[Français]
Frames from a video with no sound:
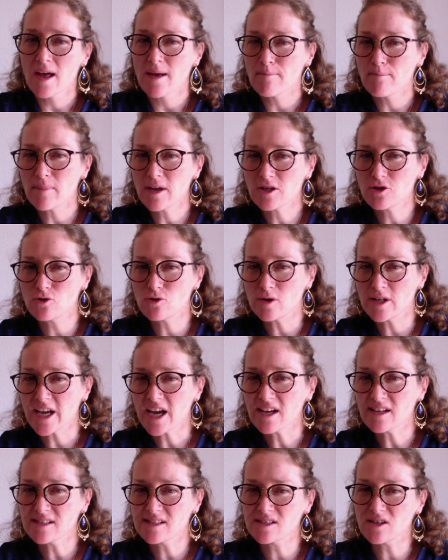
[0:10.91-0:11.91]
Mais
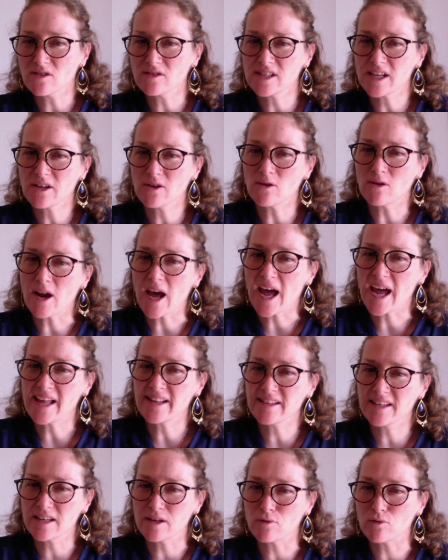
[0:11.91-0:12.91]
Julien sentait que la
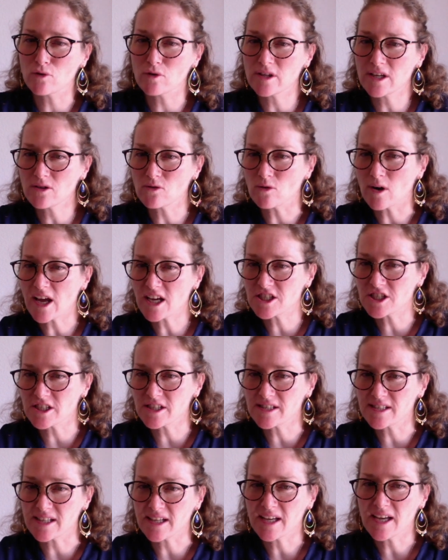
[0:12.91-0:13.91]
haine qui venait de
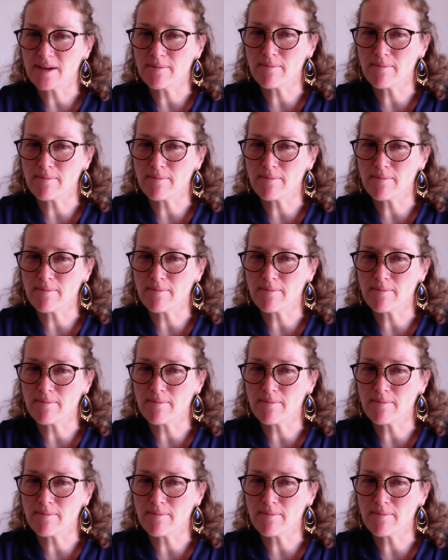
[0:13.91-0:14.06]
l'agiter,